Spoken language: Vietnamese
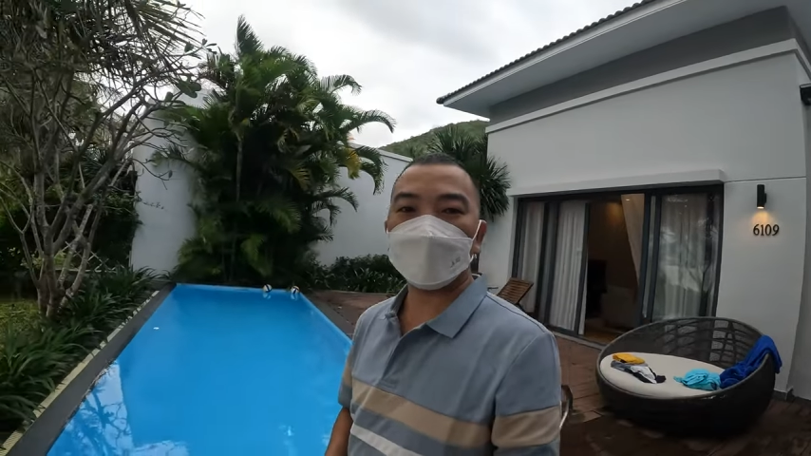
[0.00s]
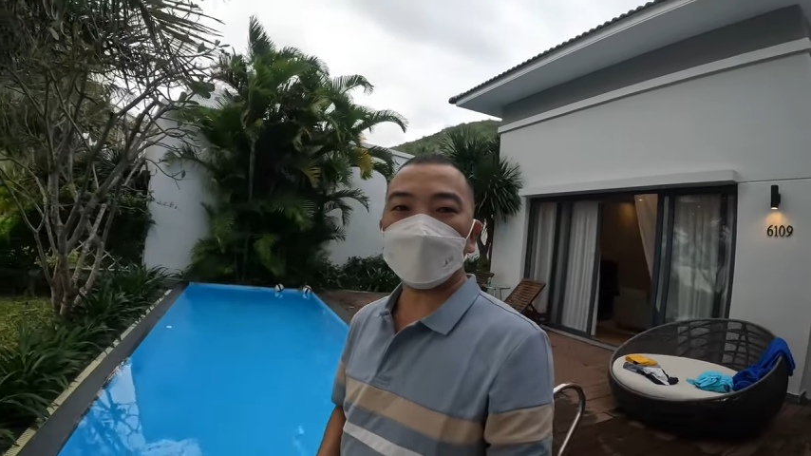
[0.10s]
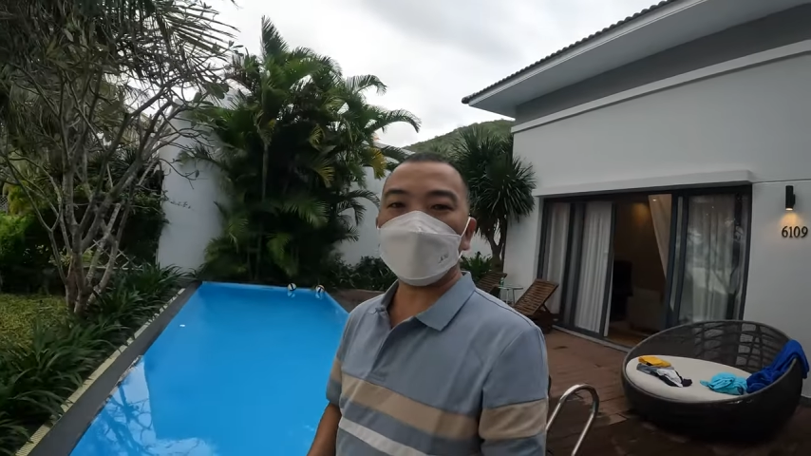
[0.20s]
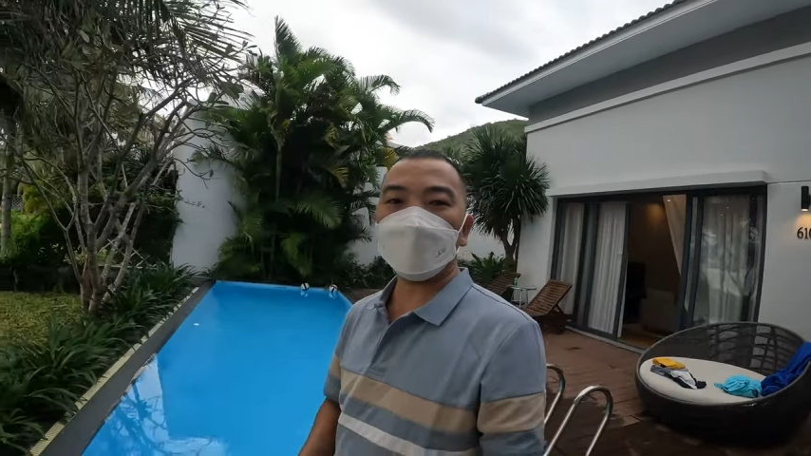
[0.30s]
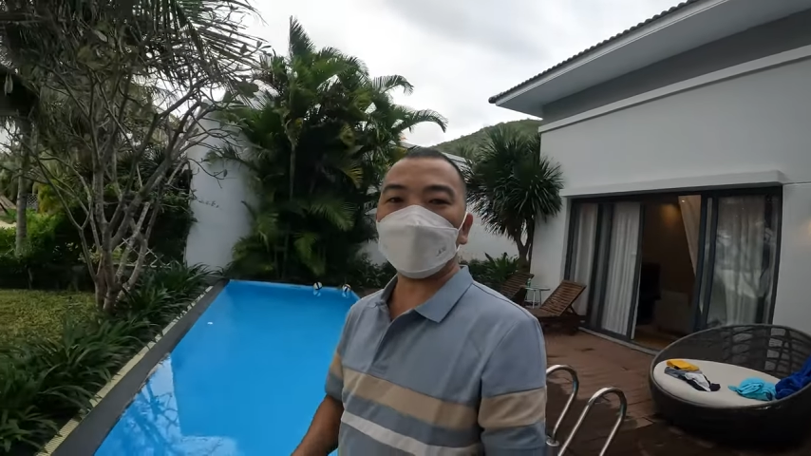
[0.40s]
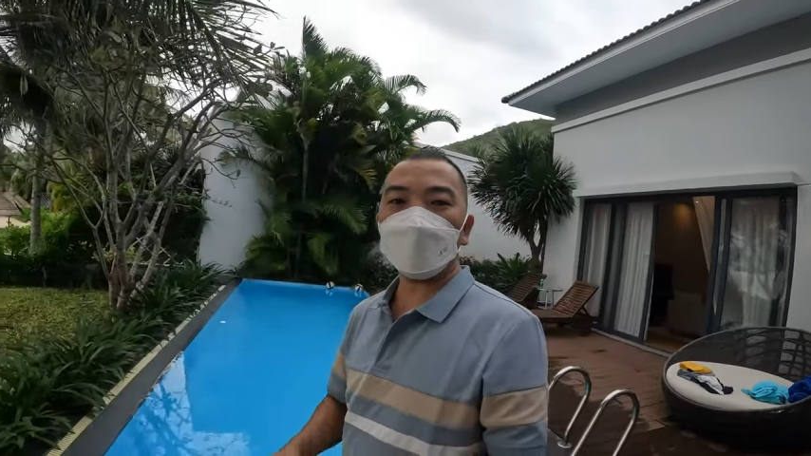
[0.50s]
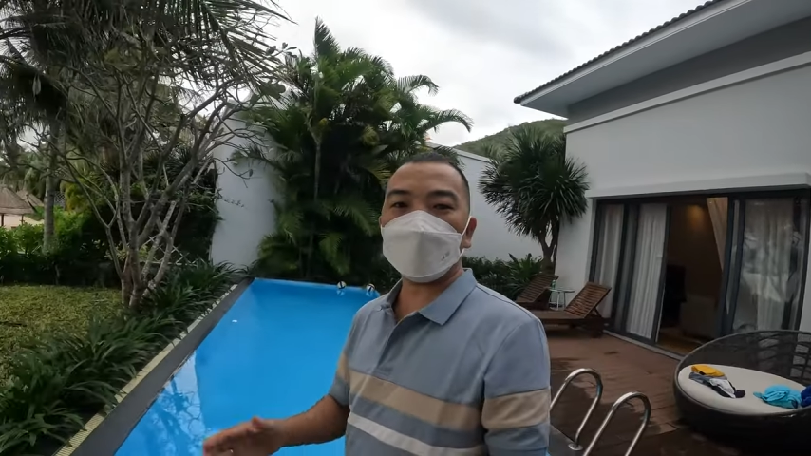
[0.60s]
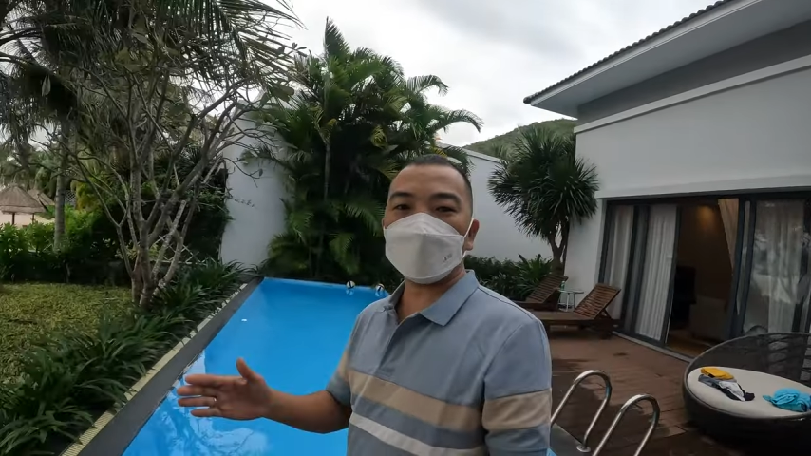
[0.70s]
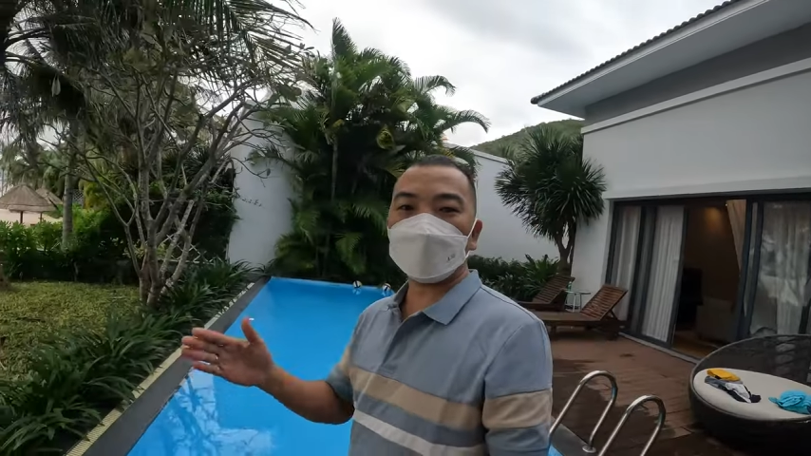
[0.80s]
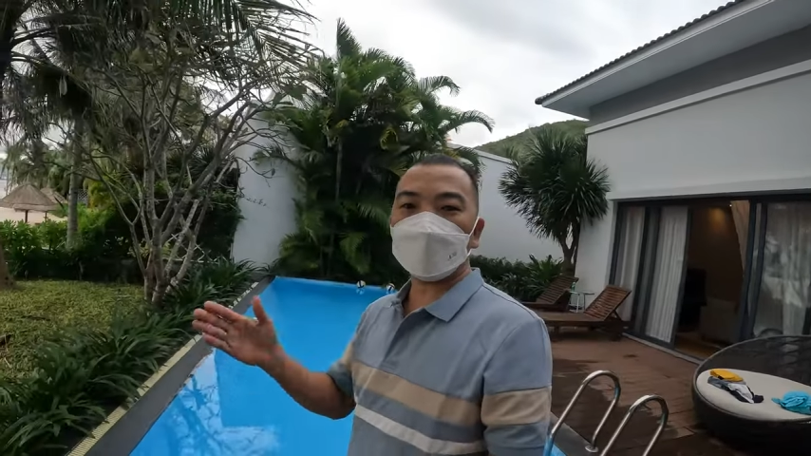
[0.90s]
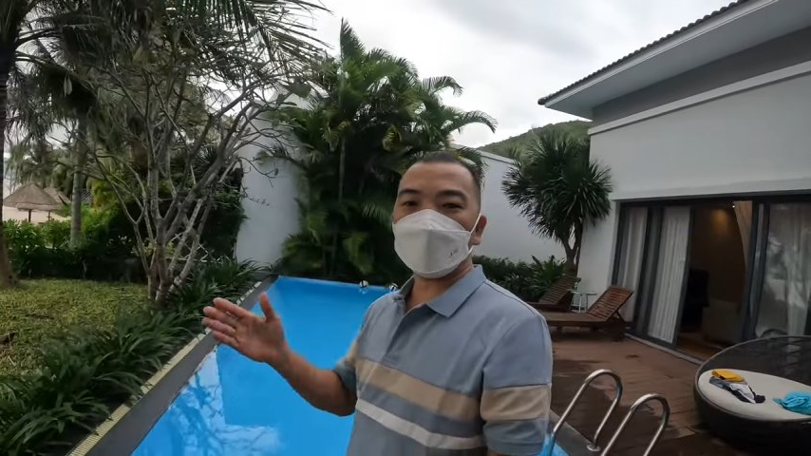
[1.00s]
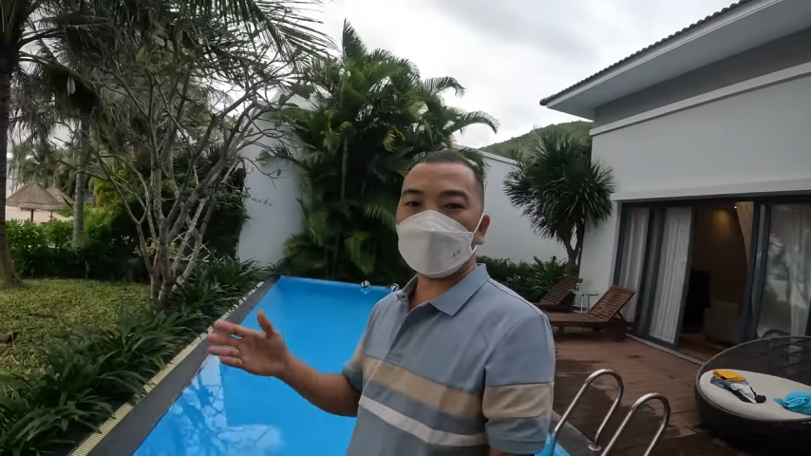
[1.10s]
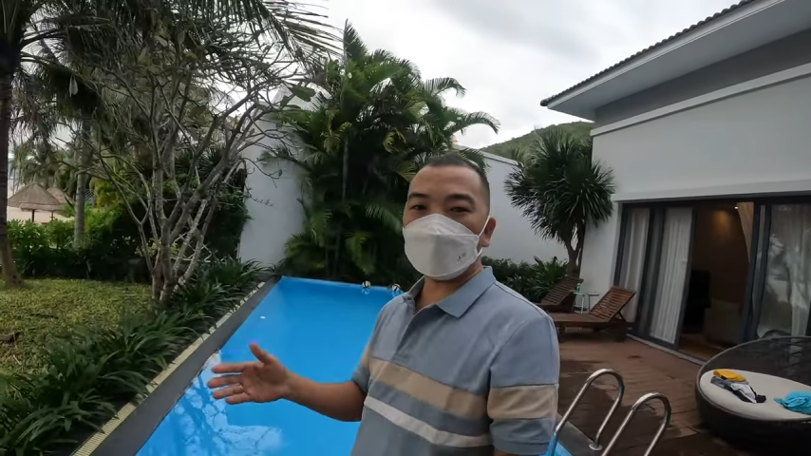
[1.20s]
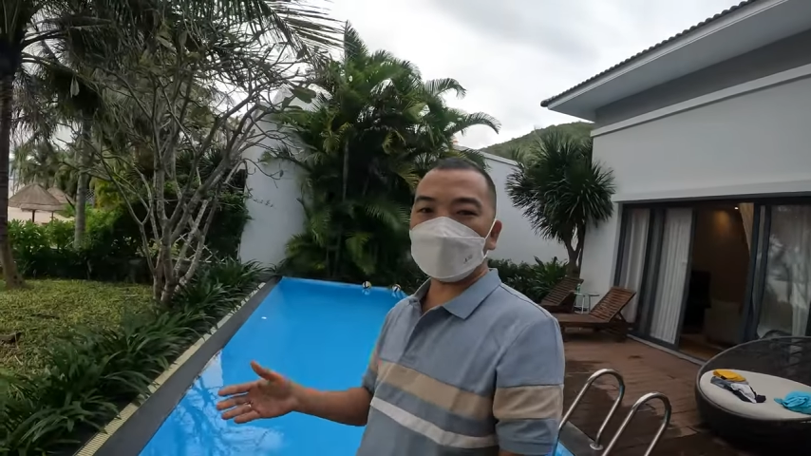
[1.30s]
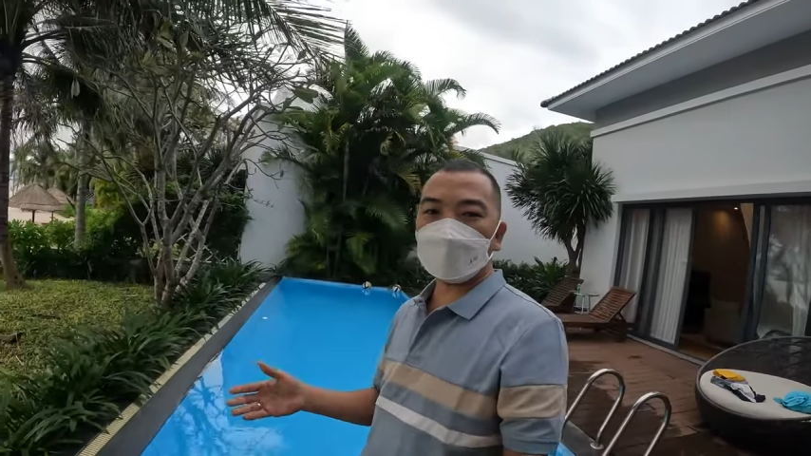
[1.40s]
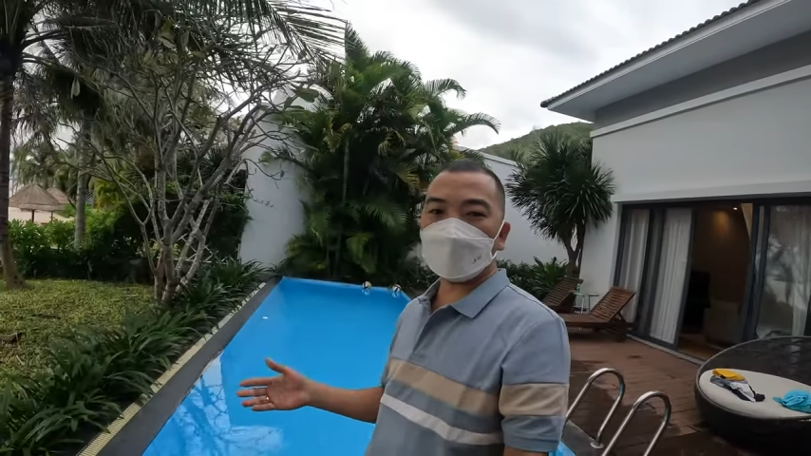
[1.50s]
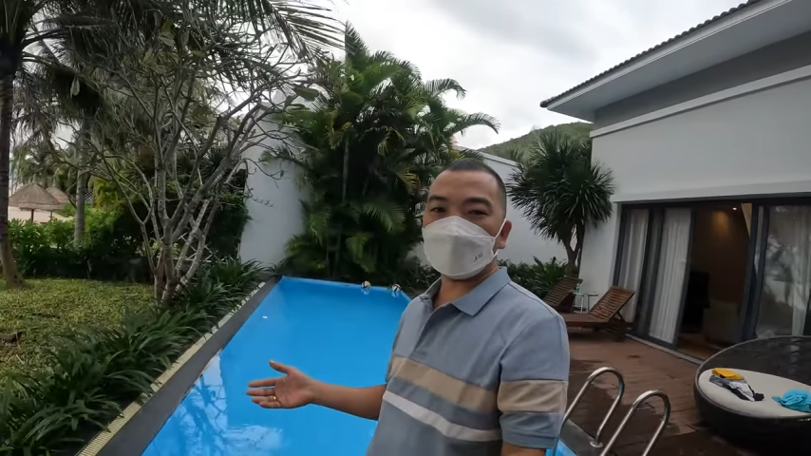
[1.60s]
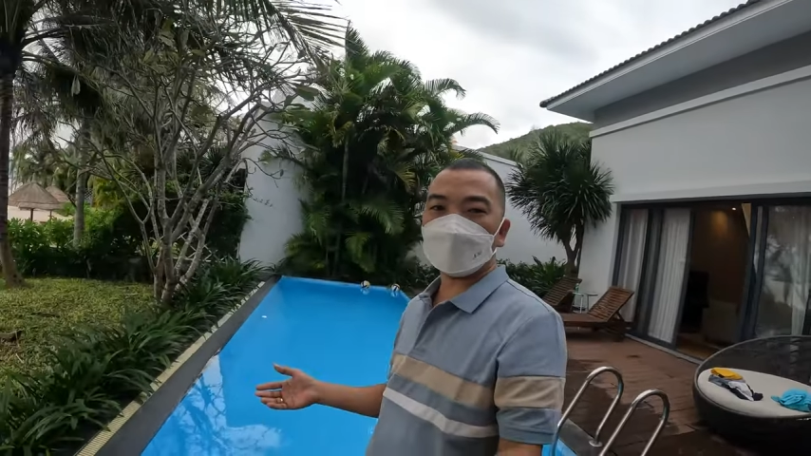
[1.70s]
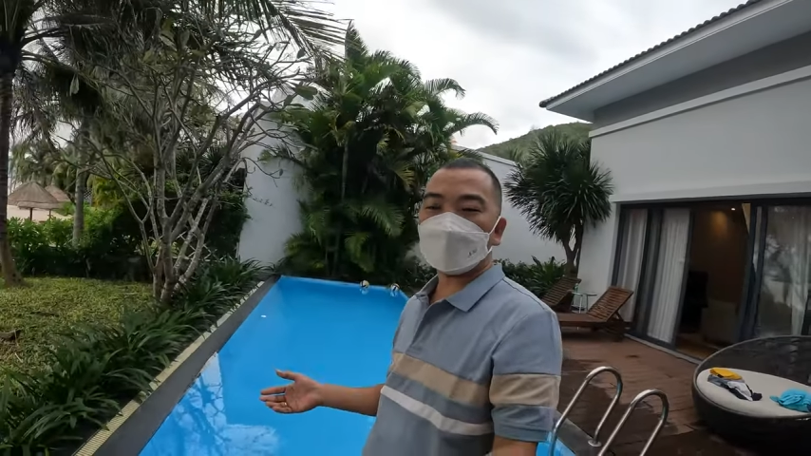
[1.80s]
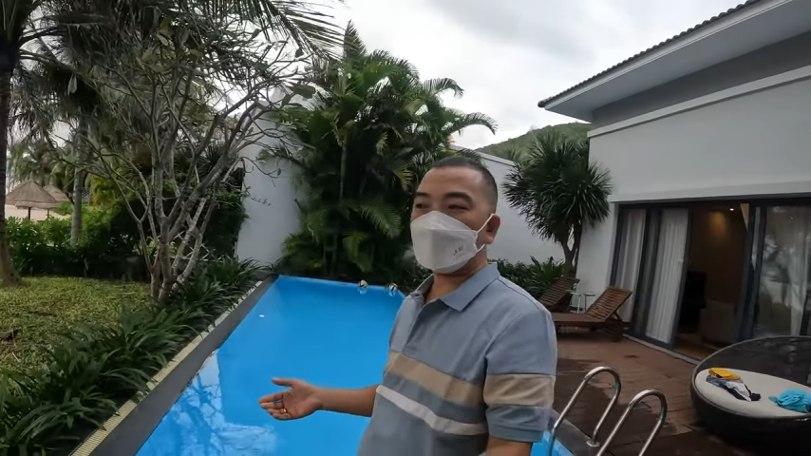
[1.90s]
Và đây mình quay cho các bạn nha